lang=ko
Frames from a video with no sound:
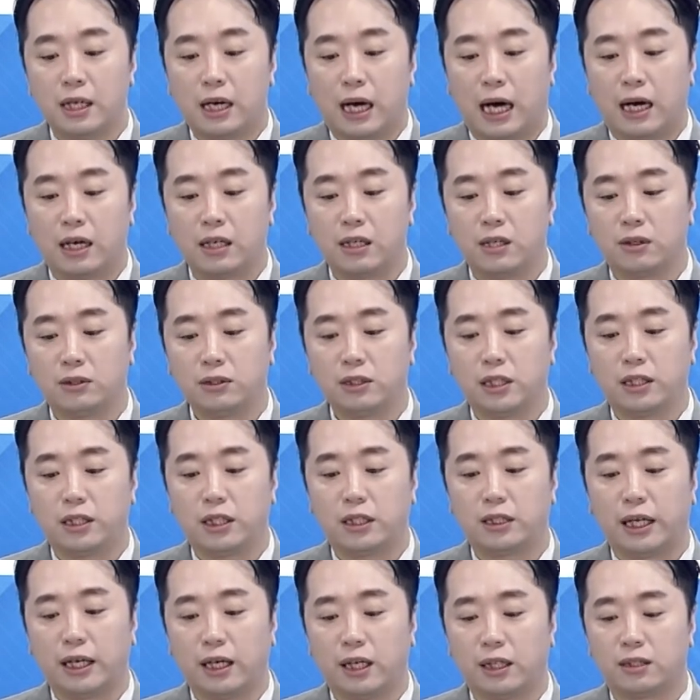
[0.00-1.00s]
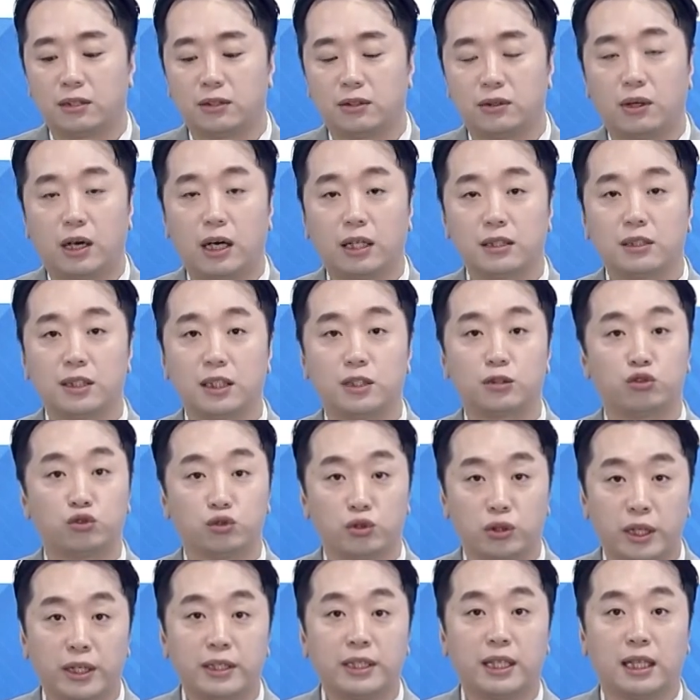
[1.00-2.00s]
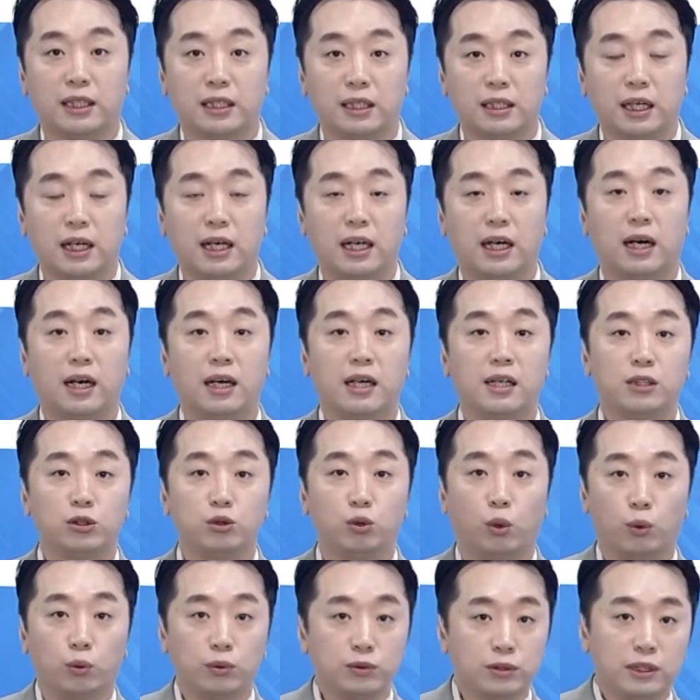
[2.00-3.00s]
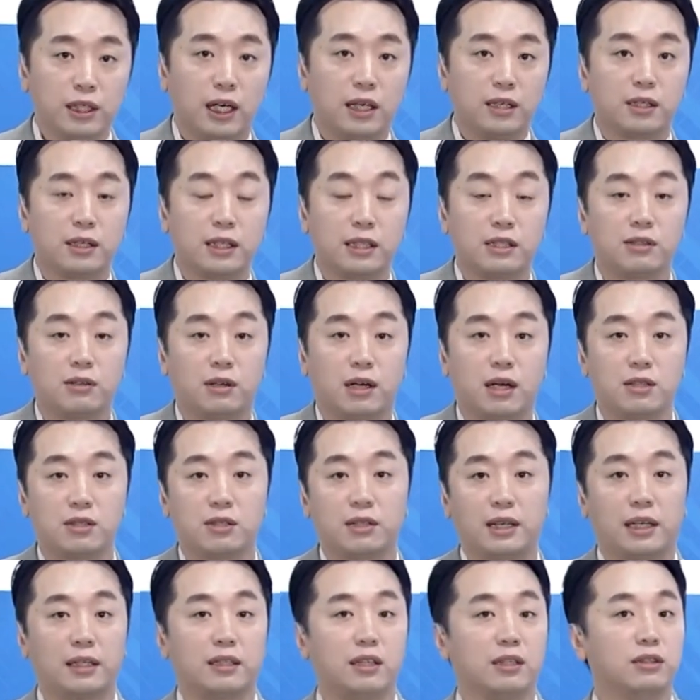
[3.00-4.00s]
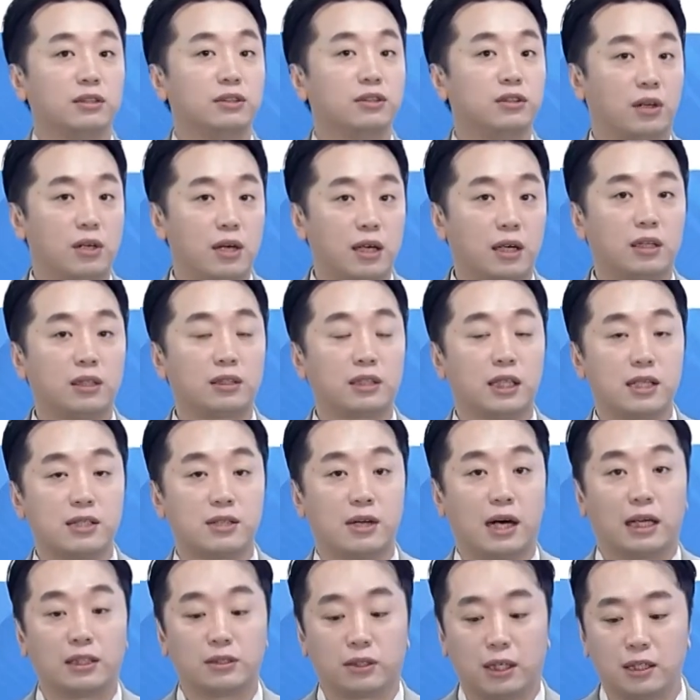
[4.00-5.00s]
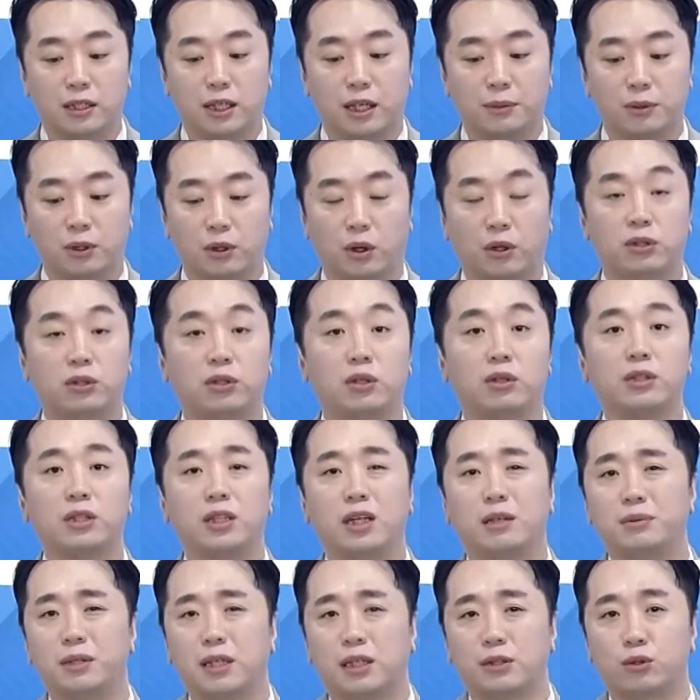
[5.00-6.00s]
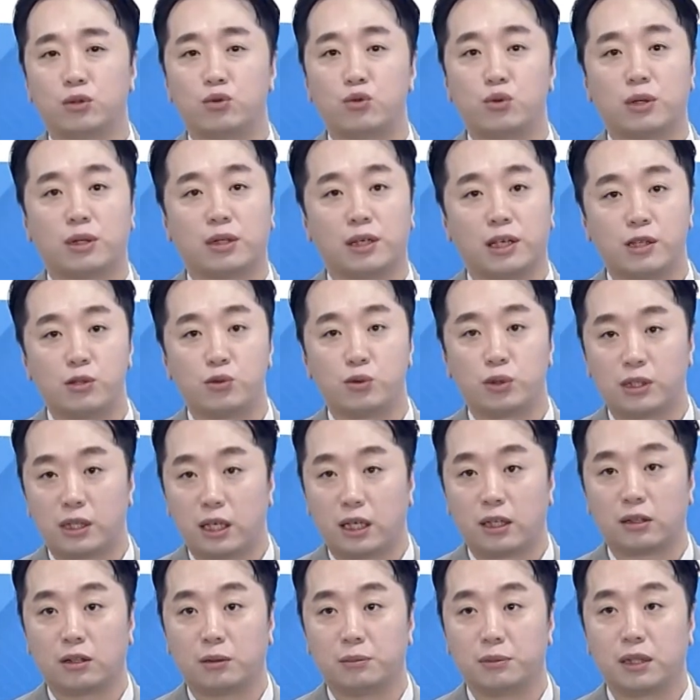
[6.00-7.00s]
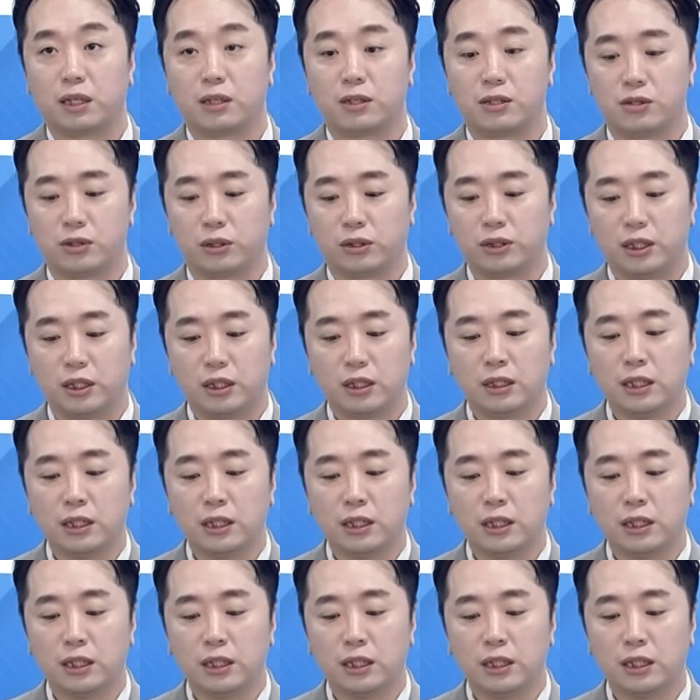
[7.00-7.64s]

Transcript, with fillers: 아 이런 자리에 내가 들어가는 게 중요한 게 아니라 좋은 가격에 들어가서 내가 대응 전략을 짜서 가져간다면 어떤 기업이라도 수익을 낼 수 있다는 겁니다. 그래서 저는